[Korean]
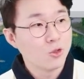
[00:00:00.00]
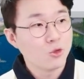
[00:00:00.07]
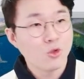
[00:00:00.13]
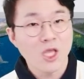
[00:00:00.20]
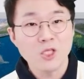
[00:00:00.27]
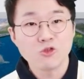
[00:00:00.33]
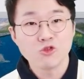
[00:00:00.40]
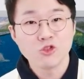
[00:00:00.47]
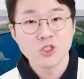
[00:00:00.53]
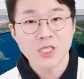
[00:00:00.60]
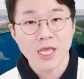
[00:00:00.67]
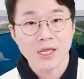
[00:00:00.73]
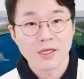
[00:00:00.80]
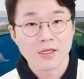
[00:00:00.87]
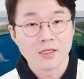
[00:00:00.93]

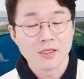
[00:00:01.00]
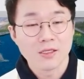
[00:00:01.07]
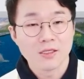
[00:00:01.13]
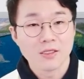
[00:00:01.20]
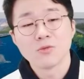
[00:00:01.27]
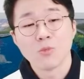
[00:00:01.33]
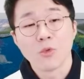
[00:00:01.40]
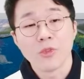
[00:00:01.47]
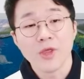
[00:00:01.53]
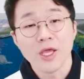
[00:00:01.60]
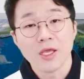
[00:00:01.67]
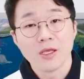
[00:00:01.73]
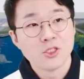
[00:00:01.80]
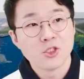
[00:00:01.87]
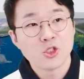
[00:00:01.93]
태준생, 그건
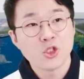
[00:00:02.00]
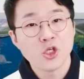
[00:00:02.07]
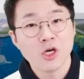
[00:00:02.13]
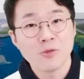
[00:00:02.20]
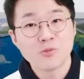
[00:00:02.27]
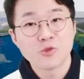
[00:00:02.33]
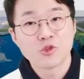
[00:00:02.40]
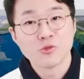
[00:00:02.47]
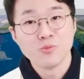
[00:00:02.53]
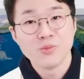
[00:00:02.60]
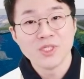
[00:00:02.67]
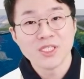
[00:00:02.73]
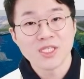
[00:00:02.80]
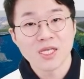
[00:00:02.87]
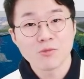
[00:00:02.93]
뭔데? 취업
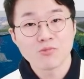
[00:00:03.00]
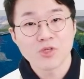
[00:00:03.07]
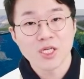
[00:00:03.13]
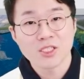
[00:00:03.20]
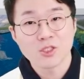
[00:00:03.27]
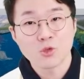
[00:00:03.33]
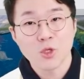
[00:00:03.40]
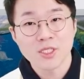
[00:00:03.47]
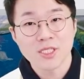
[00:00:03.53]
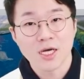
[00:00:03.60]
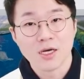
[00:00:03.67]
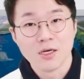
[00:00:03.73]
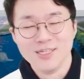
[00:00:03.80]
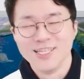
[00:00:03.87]
준비생 플러스 퇴사.